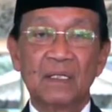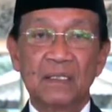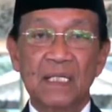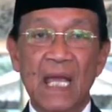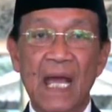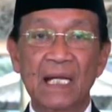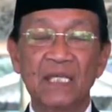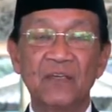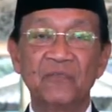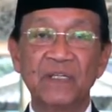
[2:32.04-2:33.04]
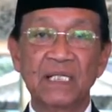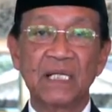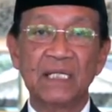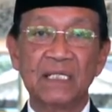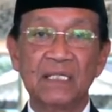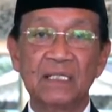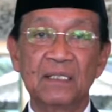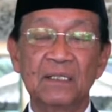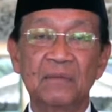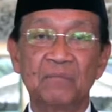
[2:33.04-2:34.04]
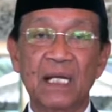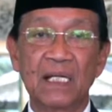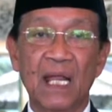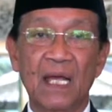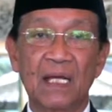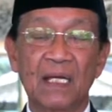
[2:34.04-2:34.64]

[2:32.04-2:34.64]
Di hari Fitri ini, marilah